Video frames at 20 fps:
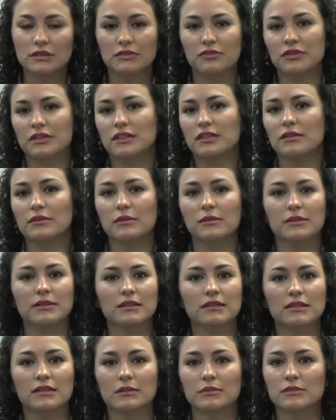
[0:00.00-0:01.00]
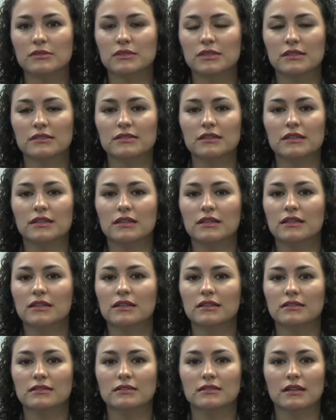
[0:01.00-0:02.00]
y definitivamente tenemos que seguir
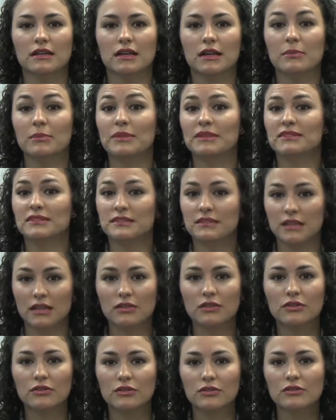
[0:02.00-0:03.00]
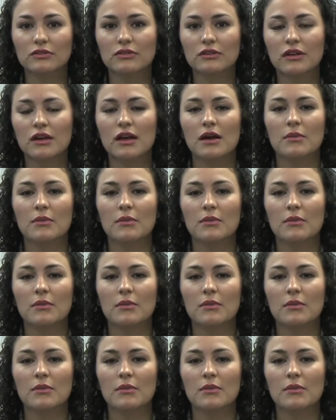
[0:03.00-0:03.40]
este, capacitándonos